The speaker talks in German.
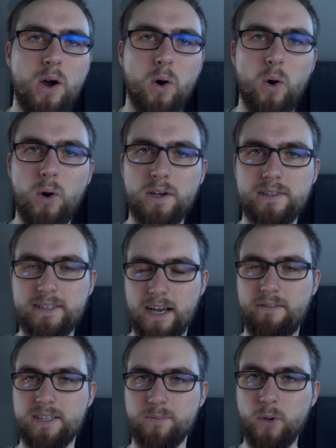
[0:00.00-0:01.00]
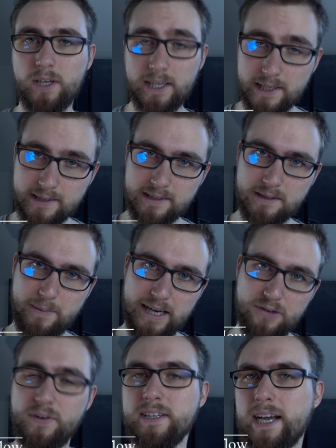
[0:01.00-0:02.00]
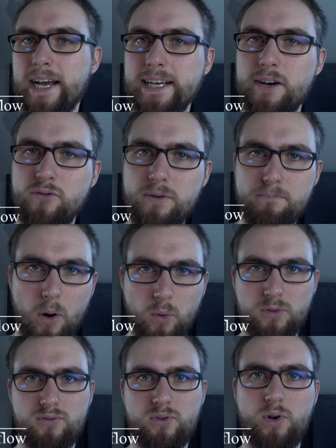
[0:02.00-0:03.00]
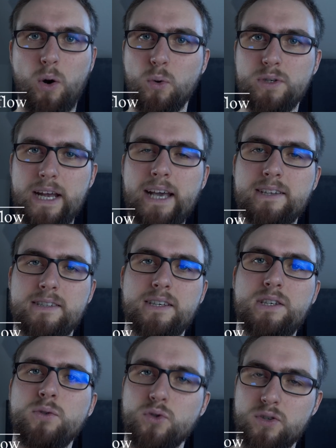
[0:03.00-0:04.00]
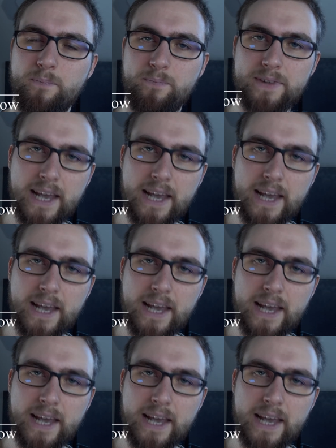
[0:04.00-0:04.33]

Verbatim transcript: Und ja, was möglich ist, ist im Endeffekt eine Remote Code Execution.